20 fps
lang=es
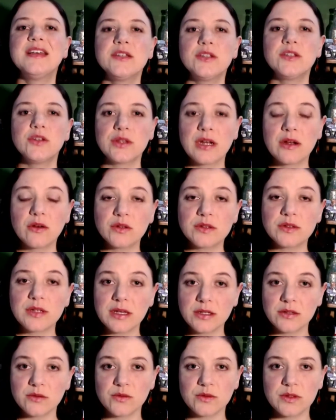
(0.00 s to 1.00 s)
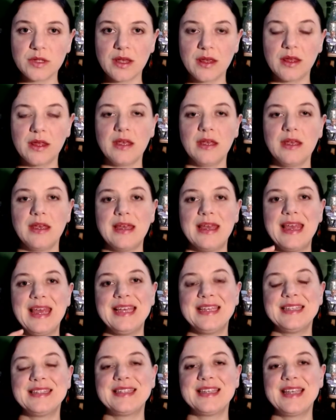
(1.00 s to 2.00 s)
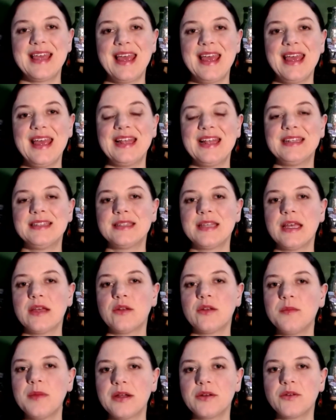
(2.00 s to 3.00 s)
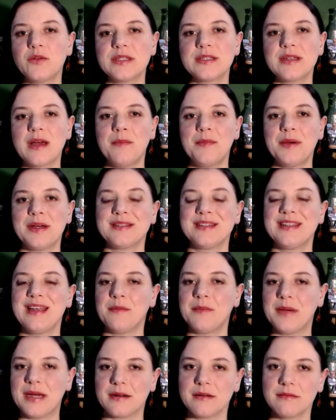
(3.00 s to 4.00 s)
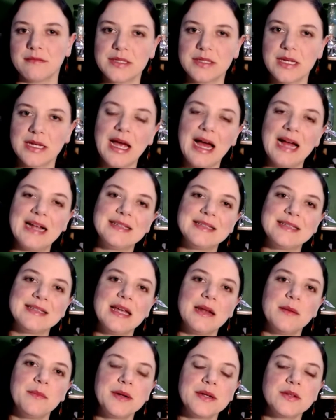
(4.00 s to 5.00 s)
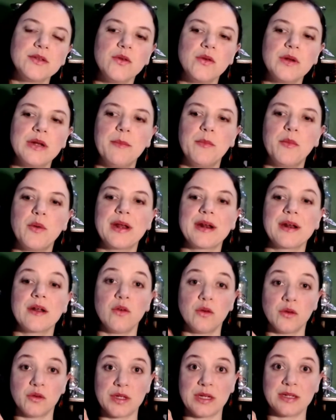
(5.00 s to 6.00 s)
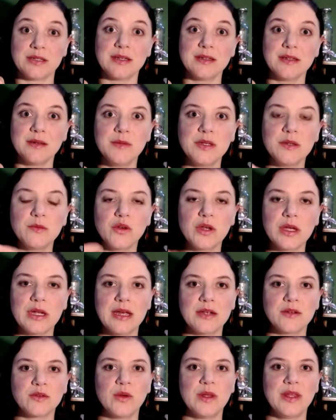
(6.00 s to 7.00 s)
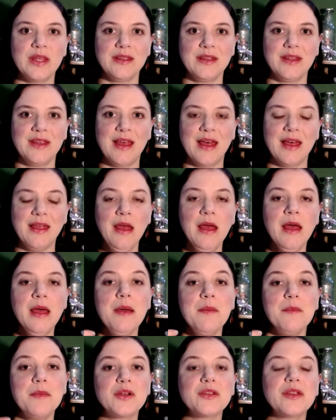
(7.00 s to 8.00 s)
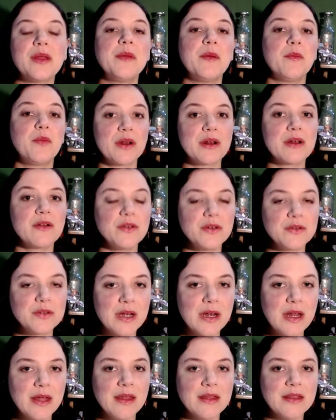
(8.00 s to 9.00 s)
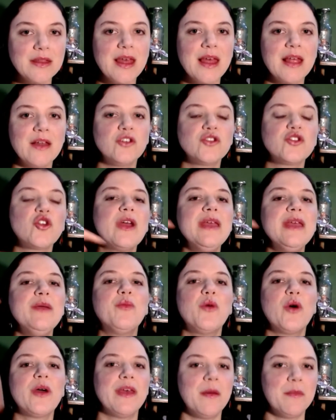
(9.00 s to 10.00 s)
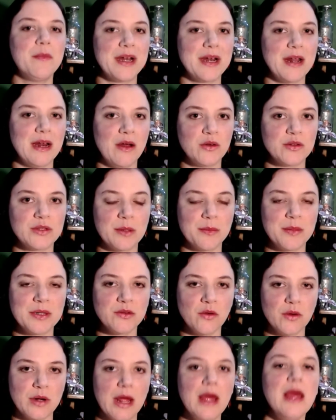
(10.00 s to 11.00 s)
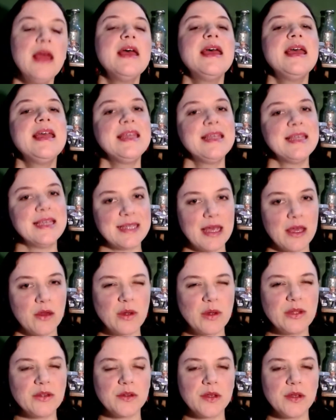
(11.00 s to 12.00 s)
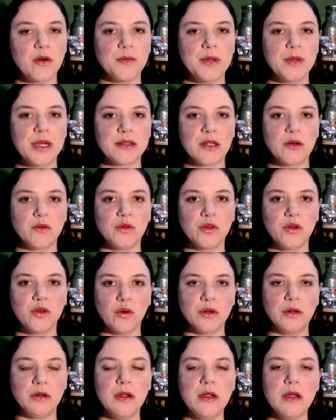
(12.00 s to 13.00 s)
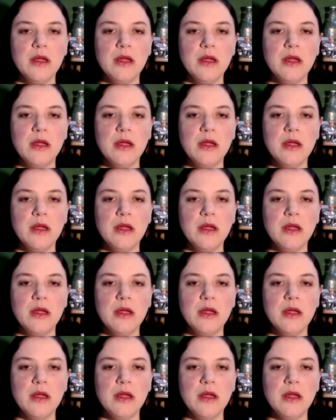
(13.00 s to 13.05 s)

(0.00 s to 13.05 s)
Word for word: Y otra cosa que sucede es que el ser humano es capaz de amar. Al ser persona puede reconocerse a sí mismo y crear su identidad, pero también puede reconocer la identidad del otro y puede amar a la otra persona. Y es ahí cuando se convierte en un don.